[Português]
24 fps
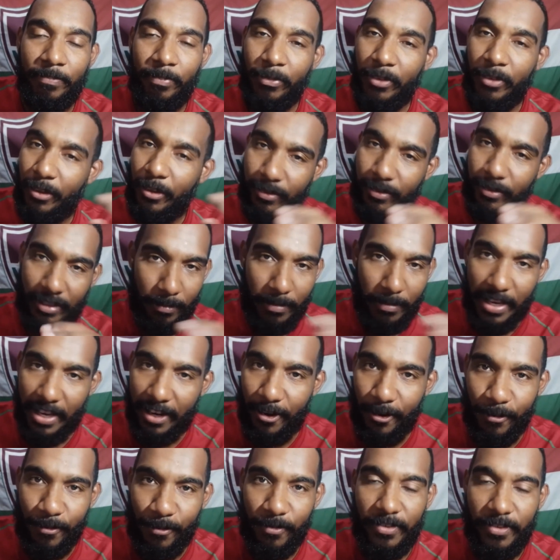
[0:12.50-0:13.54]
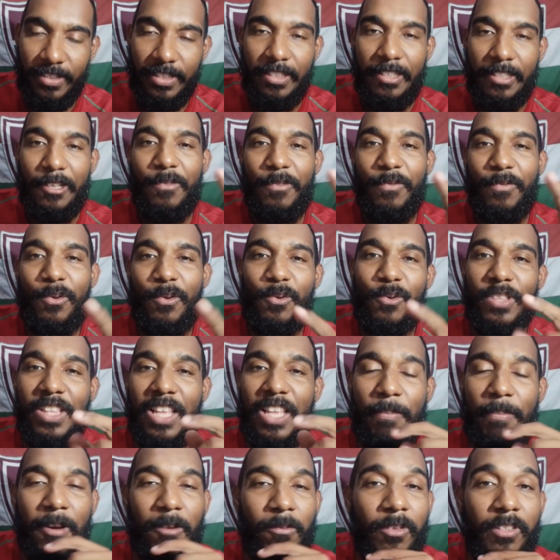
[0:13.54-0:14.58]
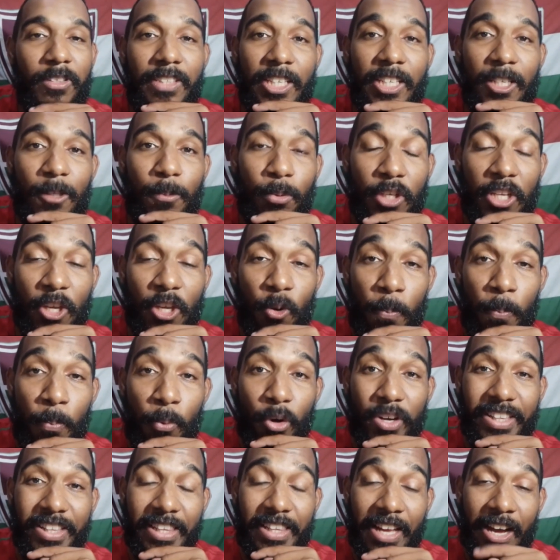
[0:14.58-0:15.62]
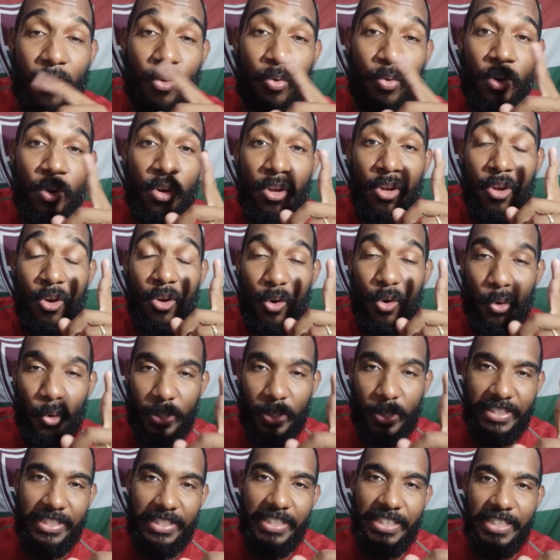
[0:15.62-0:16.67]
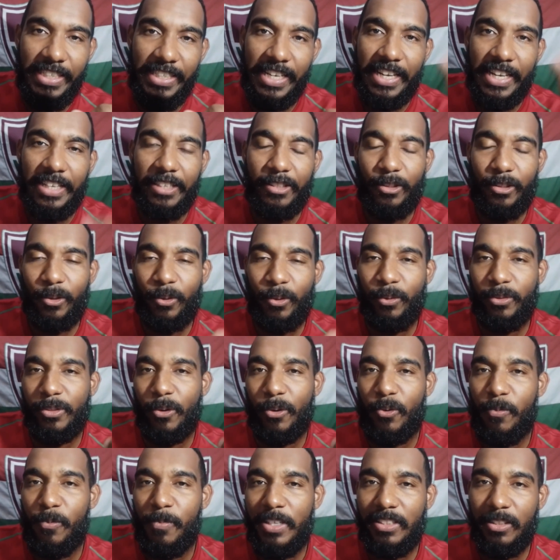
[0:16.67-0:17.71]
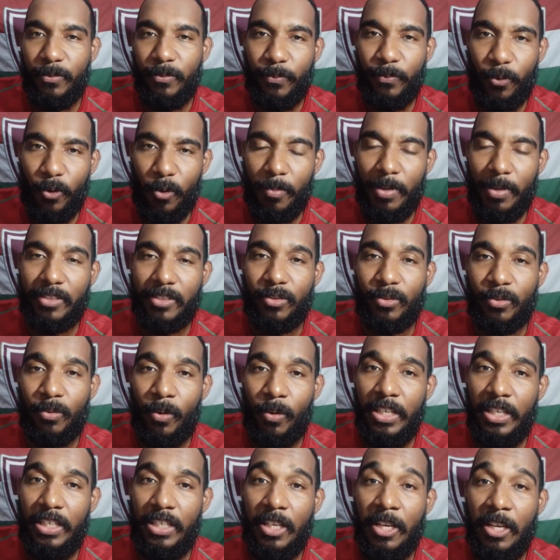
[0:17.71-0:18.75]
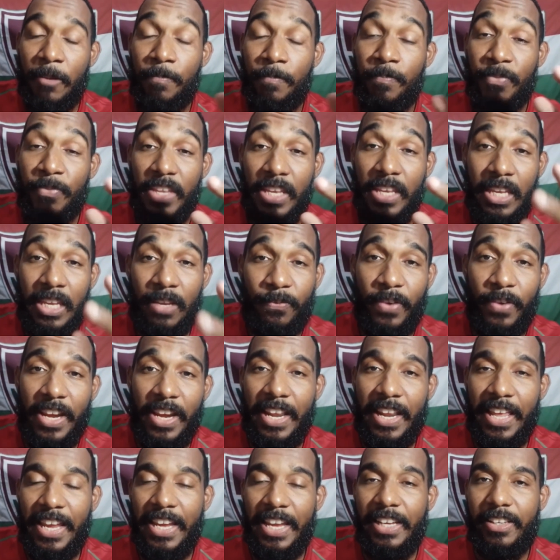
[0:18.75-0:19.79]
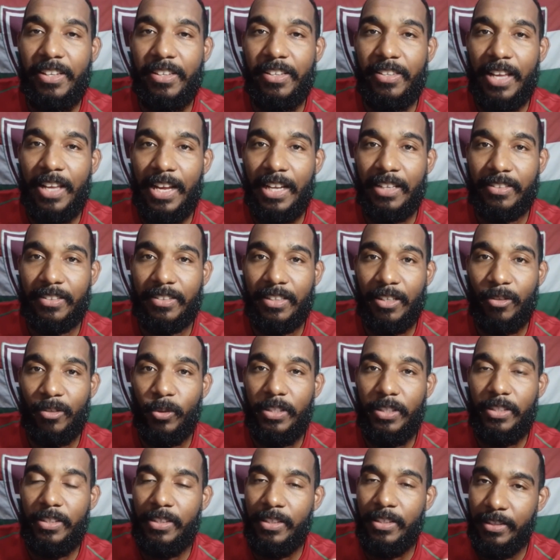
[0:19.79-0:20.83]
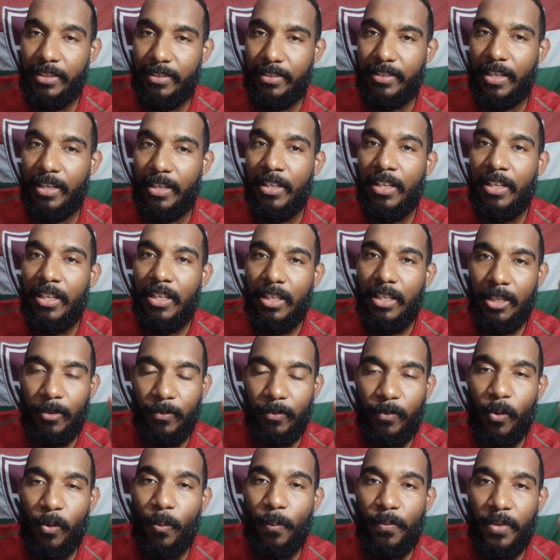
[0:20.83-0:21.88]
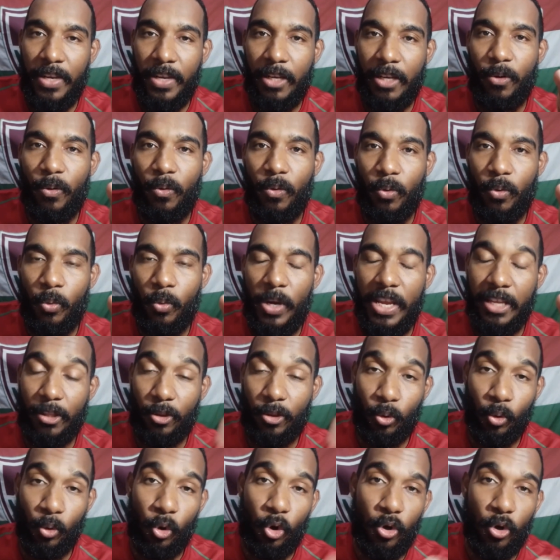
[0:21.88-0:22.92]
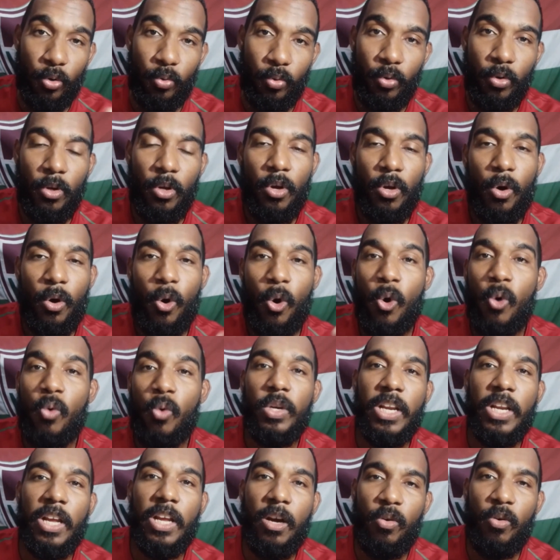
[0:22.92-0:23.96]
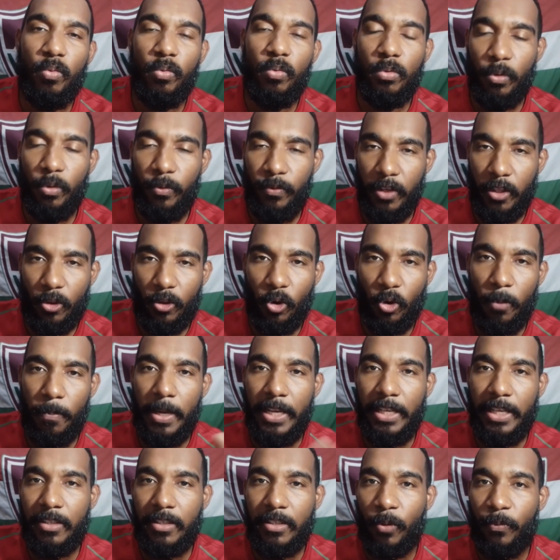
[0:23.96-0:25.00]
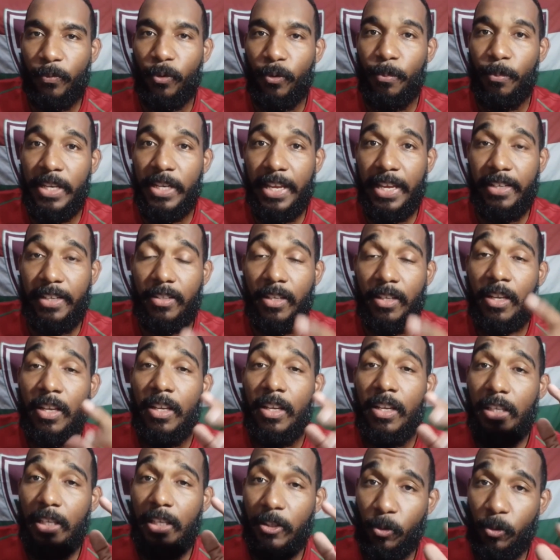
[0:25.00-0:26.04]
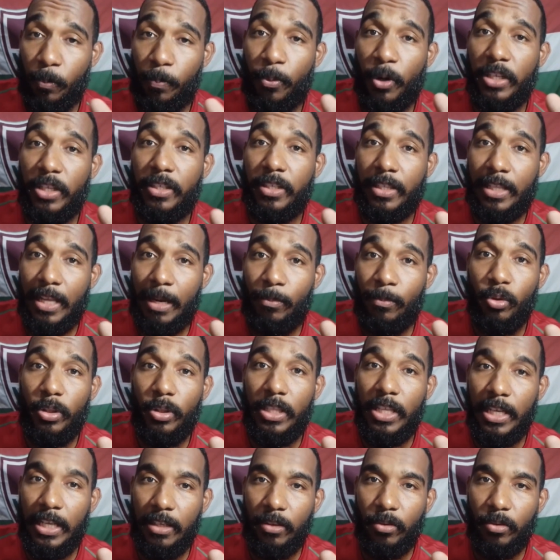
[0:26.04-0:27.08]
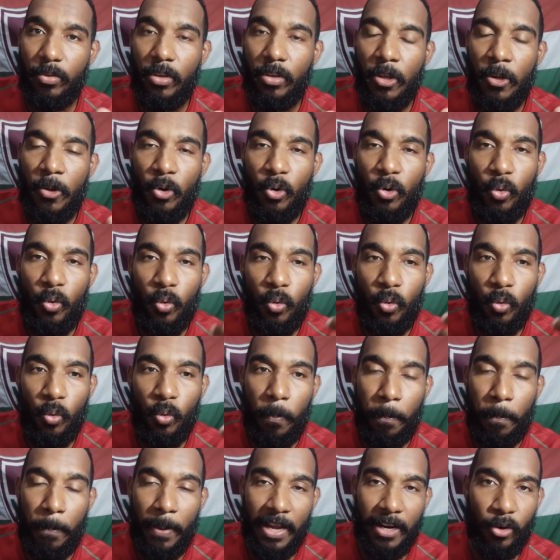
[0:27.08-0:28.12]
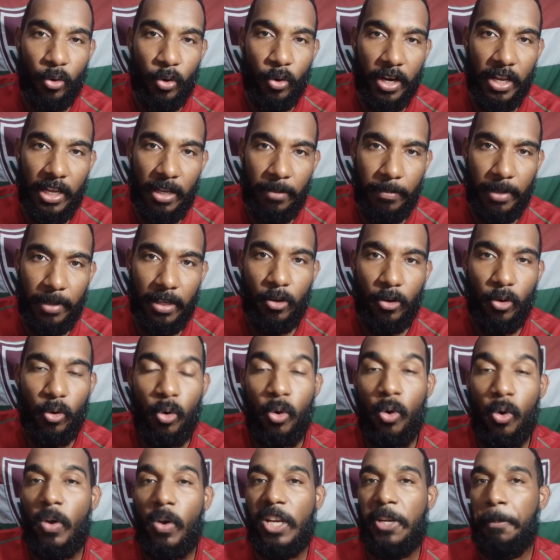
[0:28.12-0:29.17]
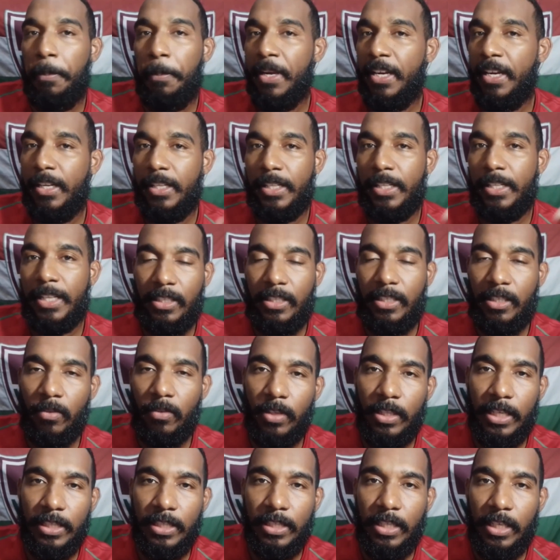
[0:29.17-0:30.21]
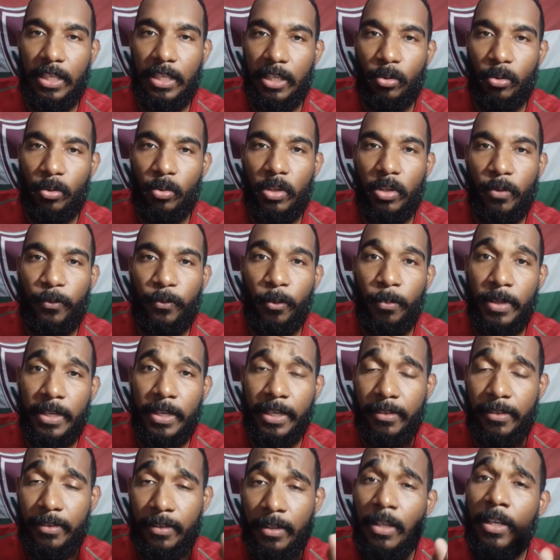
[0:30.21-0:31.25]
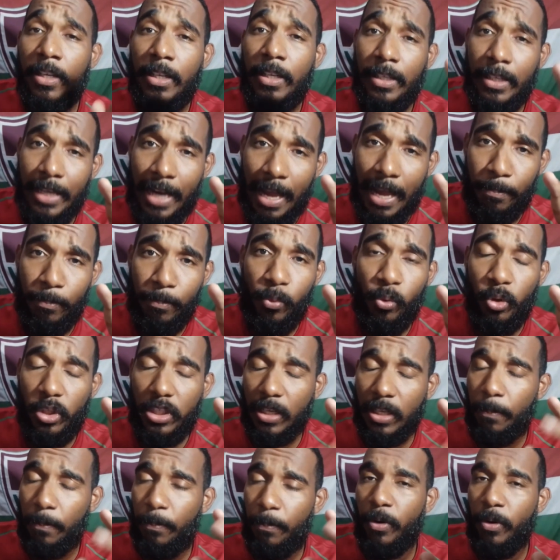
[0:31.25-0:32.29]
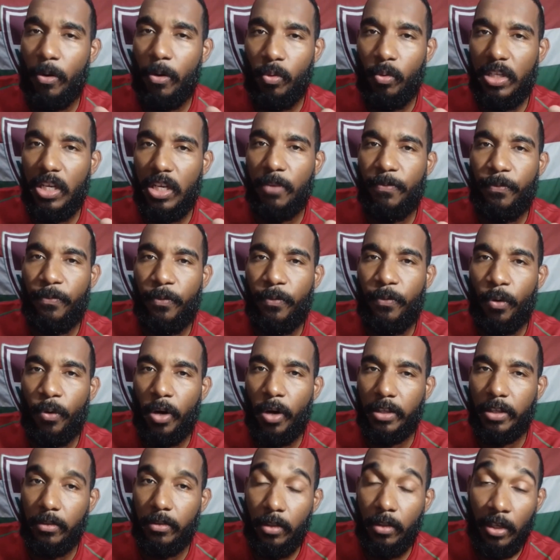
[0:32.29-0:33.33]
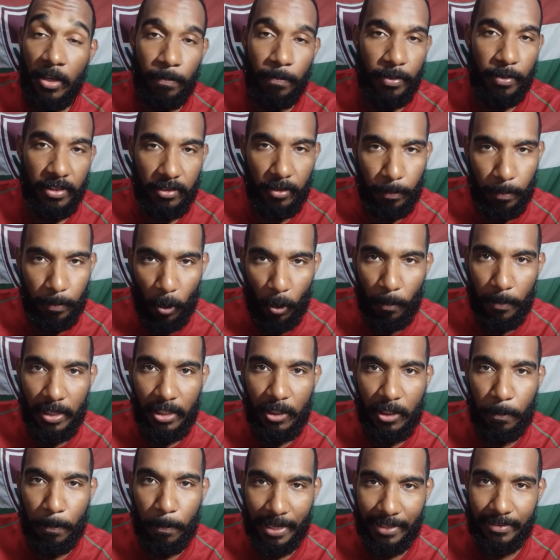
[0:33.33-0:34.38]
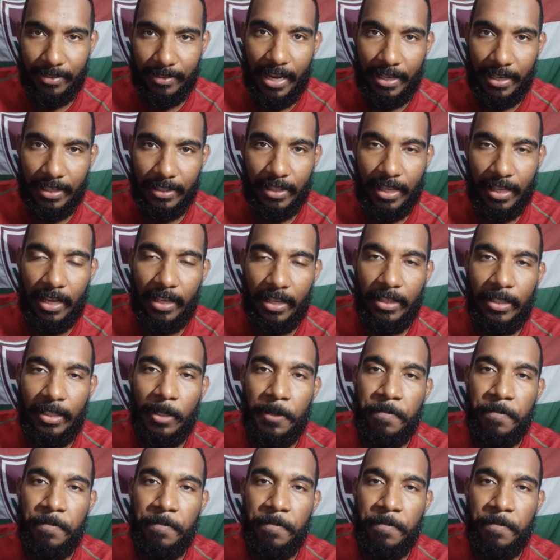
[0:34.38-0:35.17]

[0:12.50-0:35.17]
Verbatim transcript: Sabia não? Vou contar para vocês porque o portal O Dia trouxe algumas informações referentes a essa notícia envolvendo o retorno ou não do Vitor Mendes ao Fluminense. E isso pode estar tá mudando o panorama ou a expectativa da diretoria do Fluminense na busca por alguns reforços, principalmente para a zaga, tá?